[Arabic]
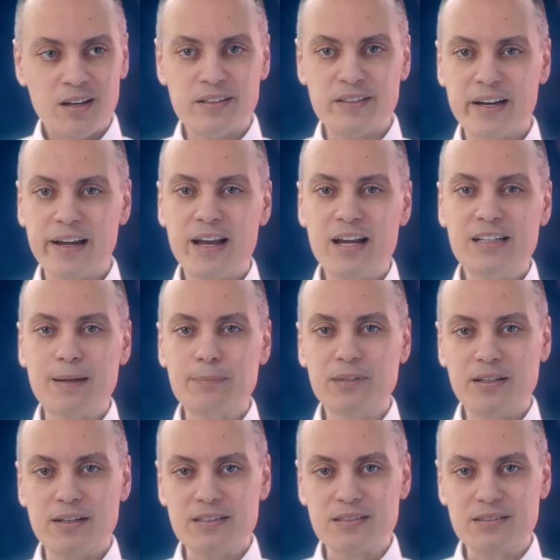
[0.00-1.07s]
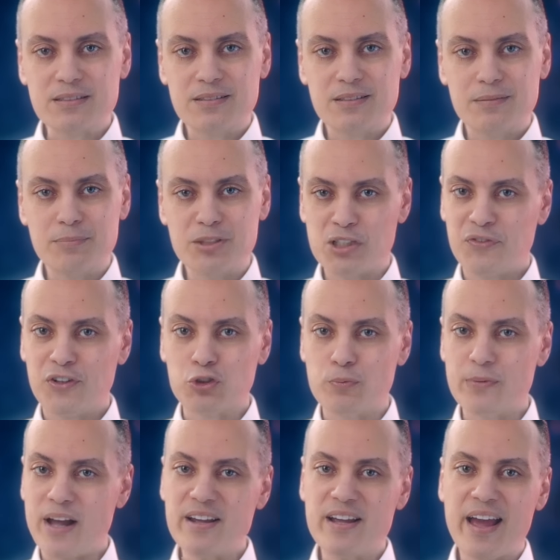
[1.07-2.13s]
ان رجاله عبد الناصر
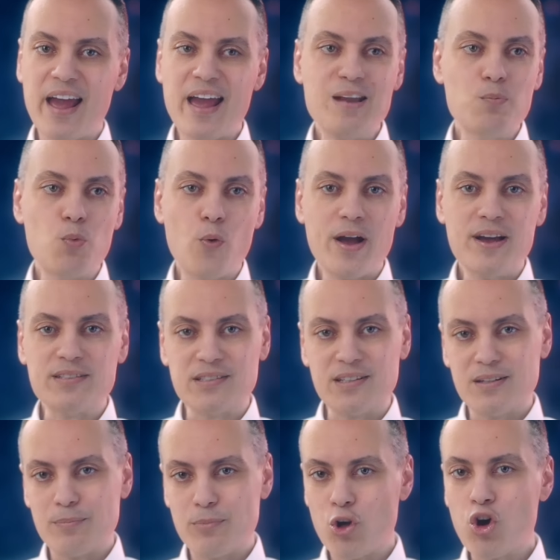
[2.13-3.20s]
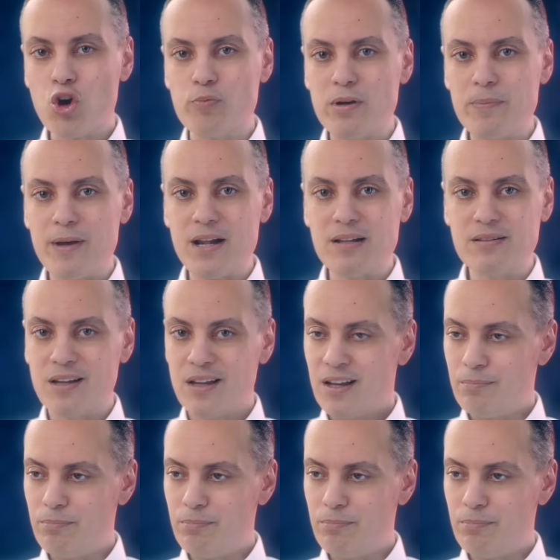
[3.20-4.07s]
بصفتهم يعني كيان موازي بيحكم البلد